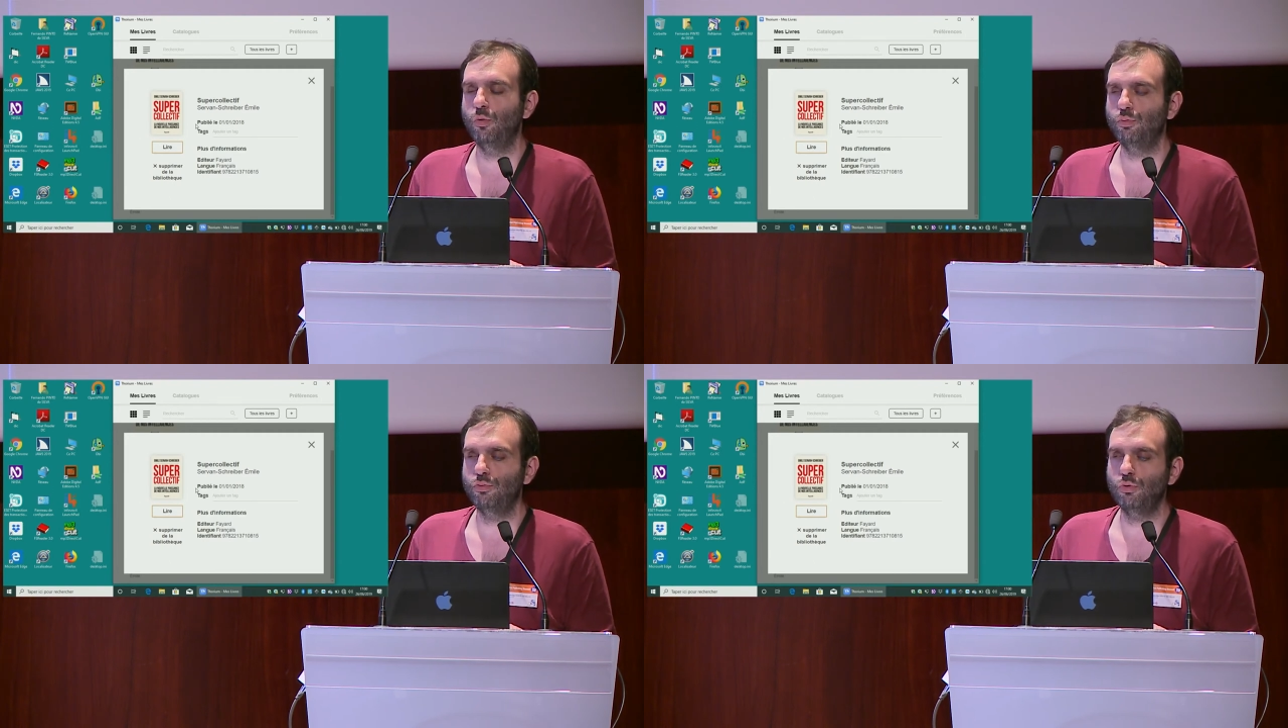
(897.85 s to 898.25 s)

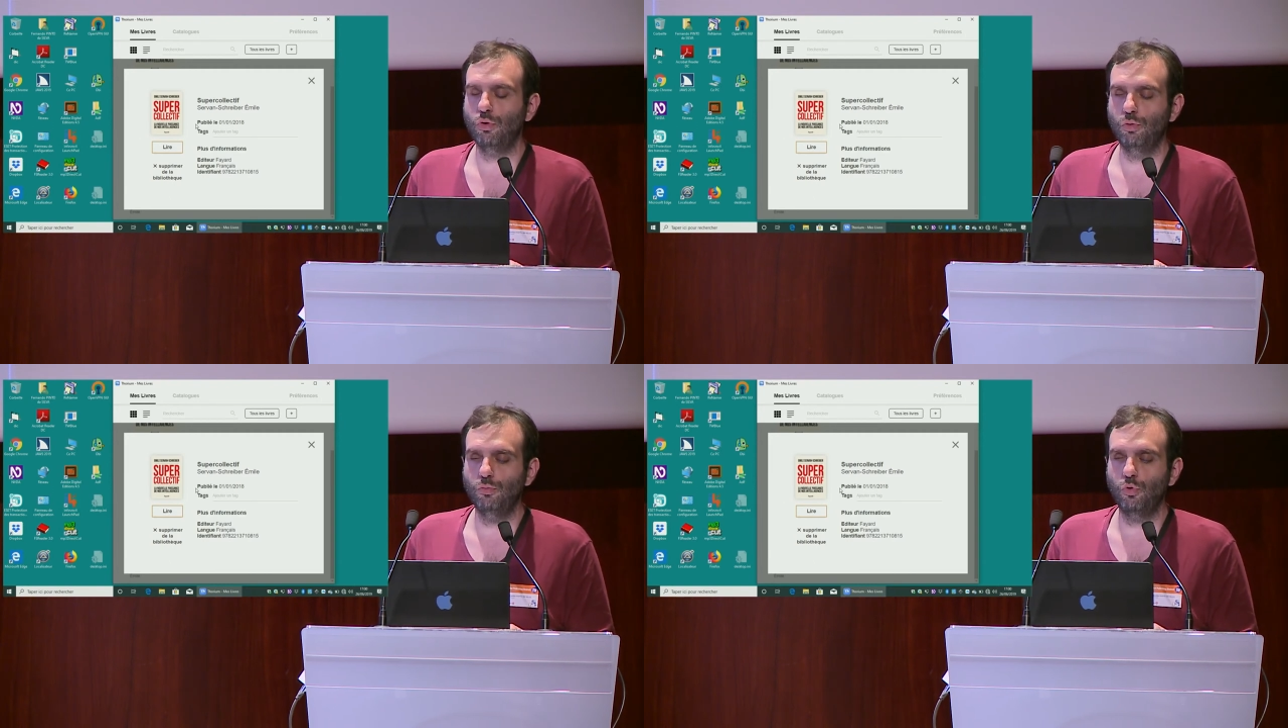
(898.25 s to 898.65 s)

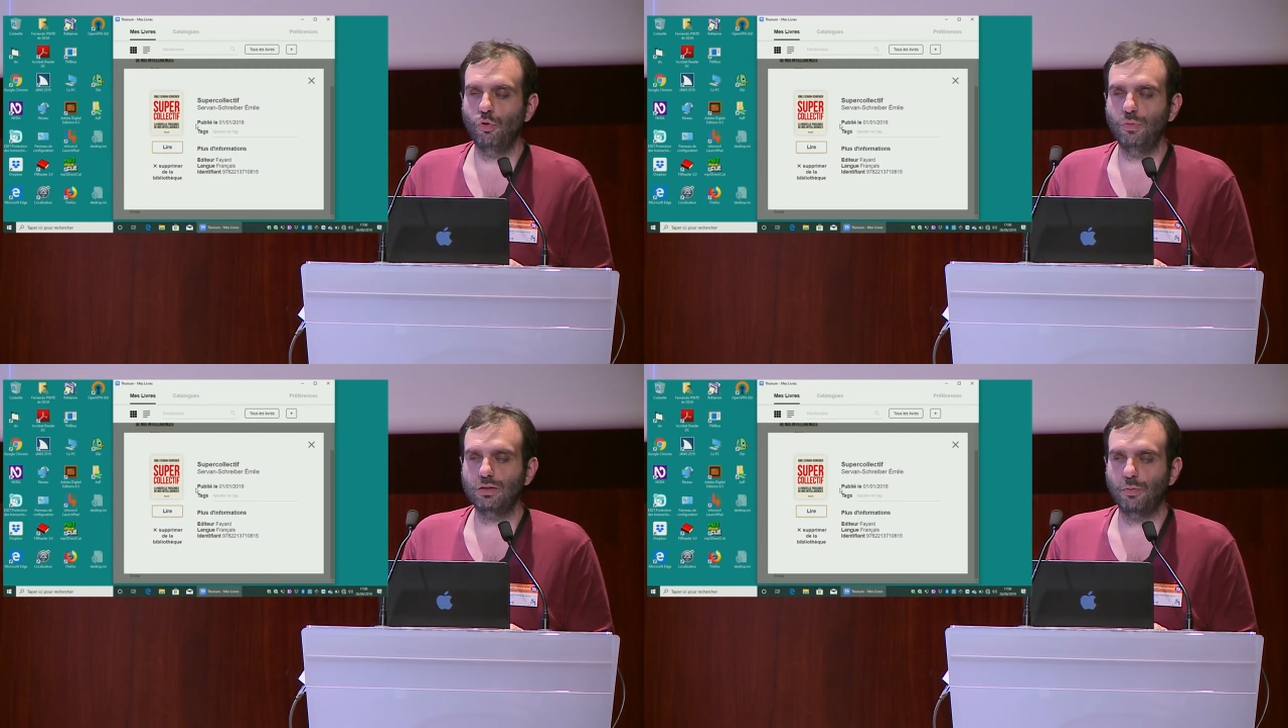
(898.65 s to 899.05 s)
pour me
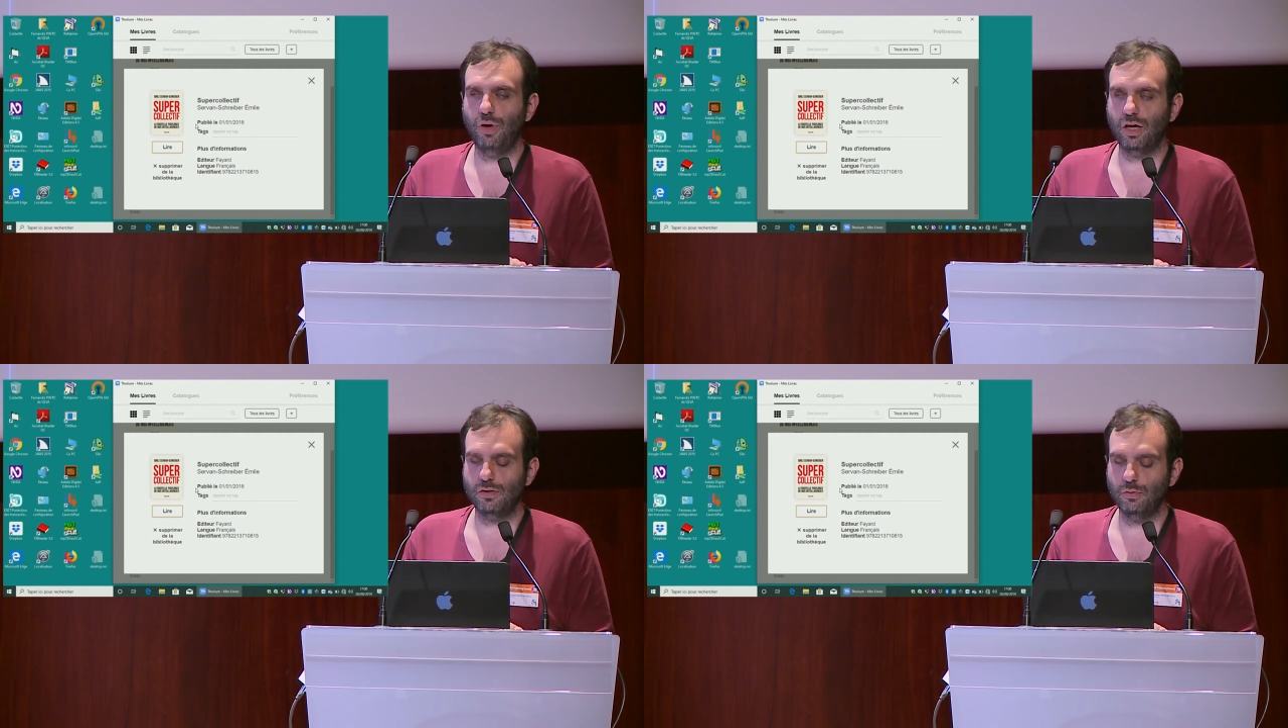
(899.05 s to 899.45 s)
remettre,
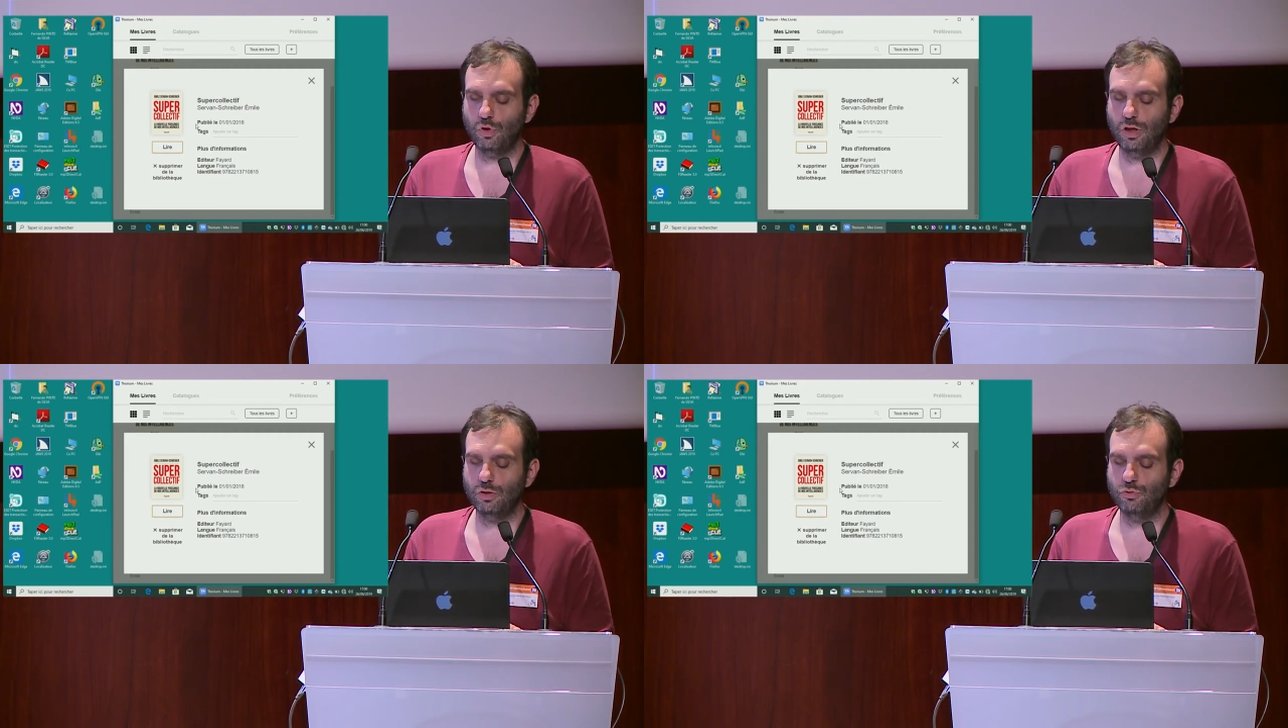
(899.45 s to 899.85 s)
par exemple,
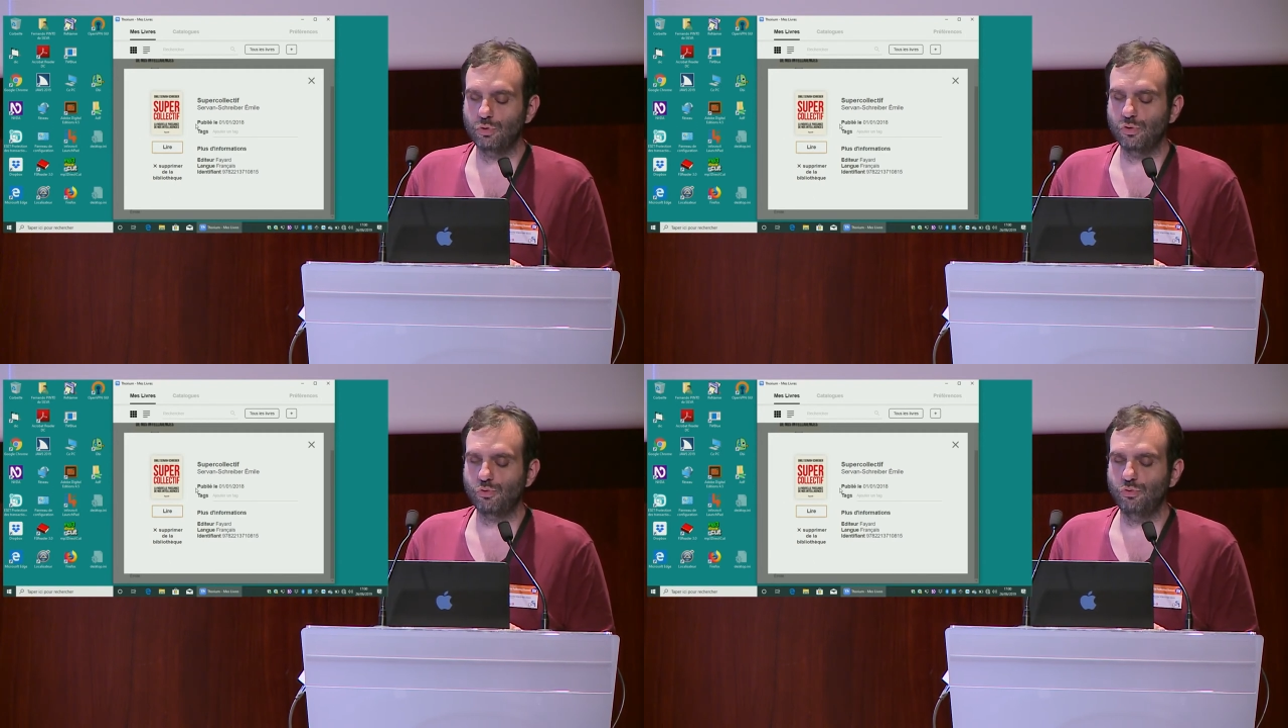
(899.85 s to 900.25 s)
dans la
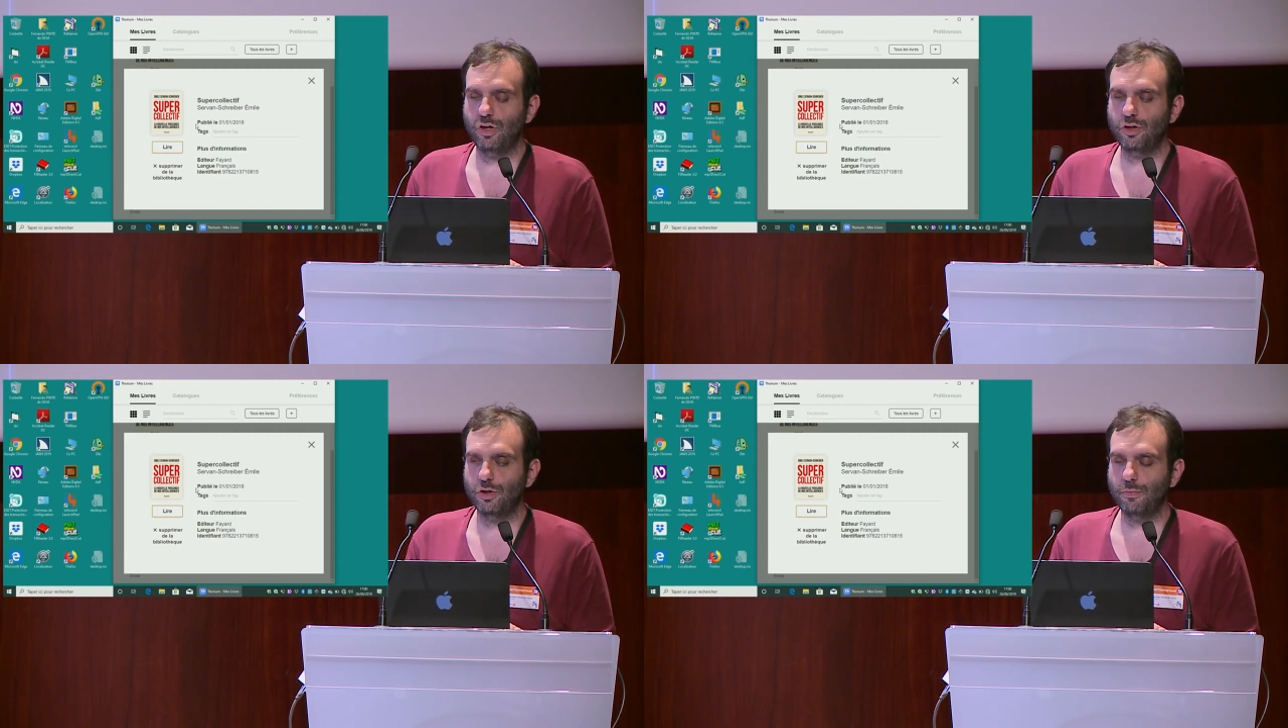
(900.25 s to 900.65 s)
lecture de cet
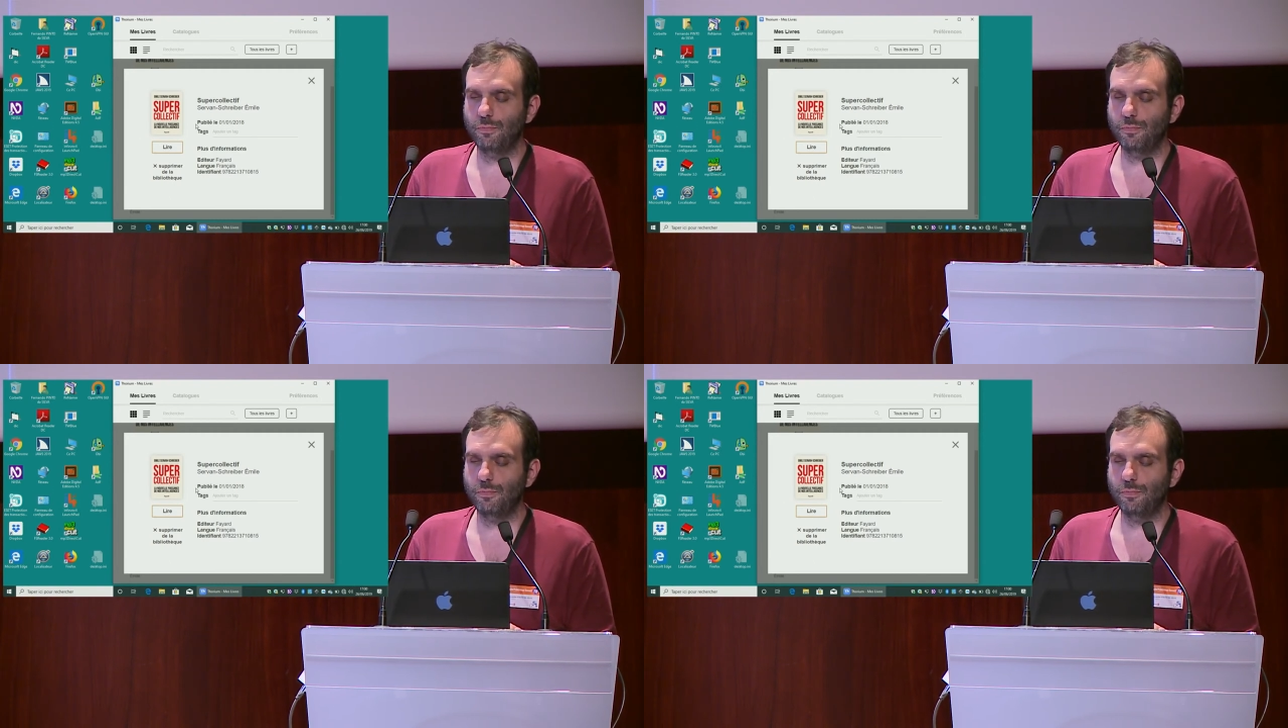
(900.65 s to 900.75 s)
ouvrage.